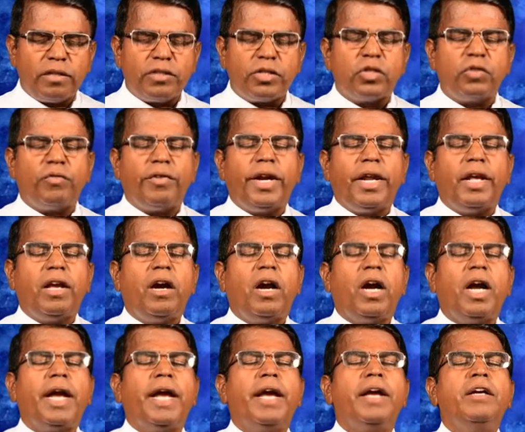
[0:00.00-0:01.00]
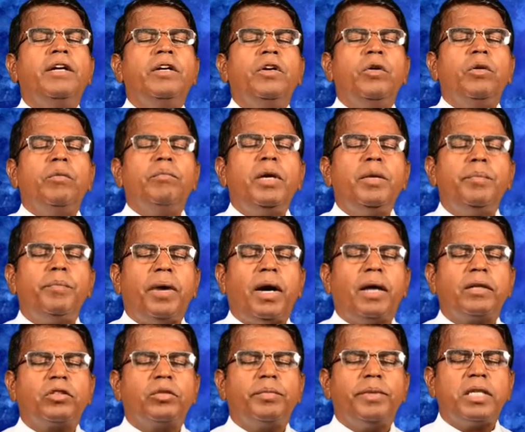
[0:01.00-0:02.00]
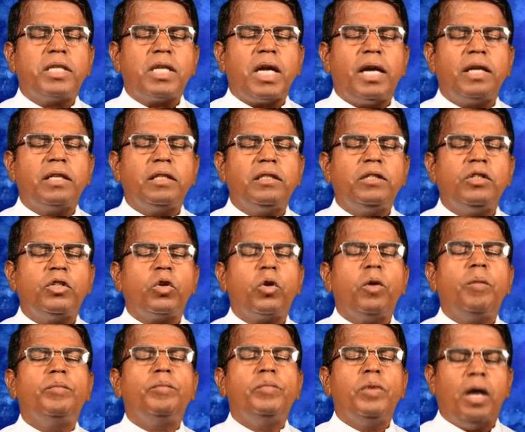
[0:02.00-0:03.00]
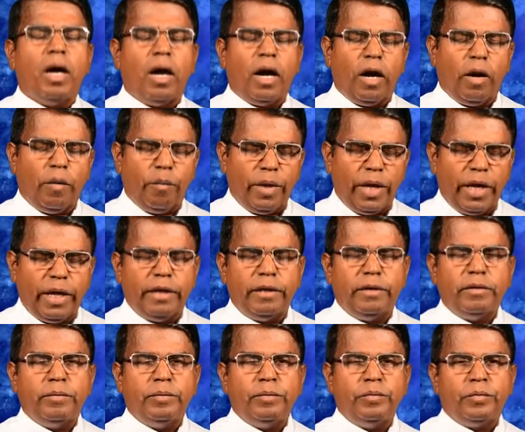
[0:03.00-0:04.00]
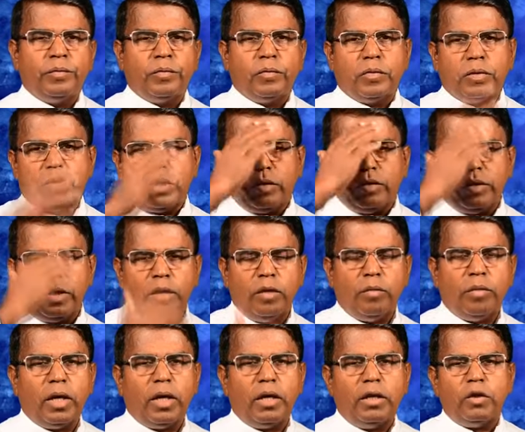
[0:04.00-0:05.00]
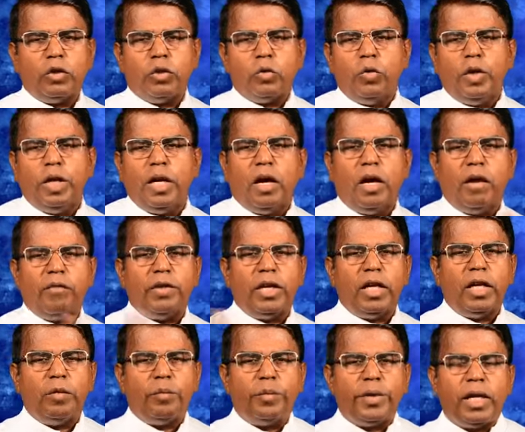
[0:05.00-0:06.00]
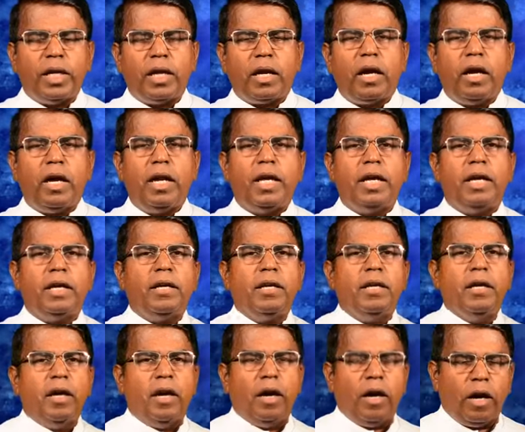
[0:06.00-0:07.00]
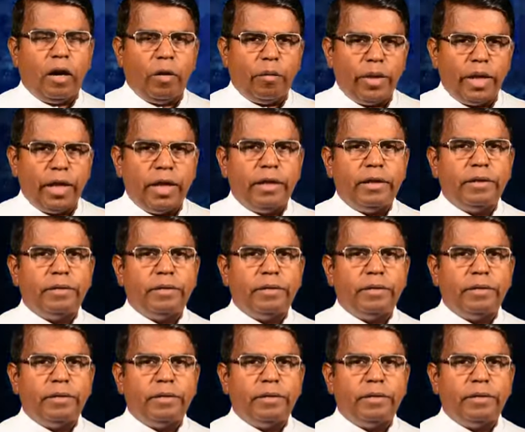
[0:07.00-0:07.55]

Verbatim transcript: கிறிஸ்து வழியாக உம்மை பார்த்து மன்றாடுகின்றோம் ஆமேன் தந்தை மகன் தூயாவியின் பெயராலே ஆமேன்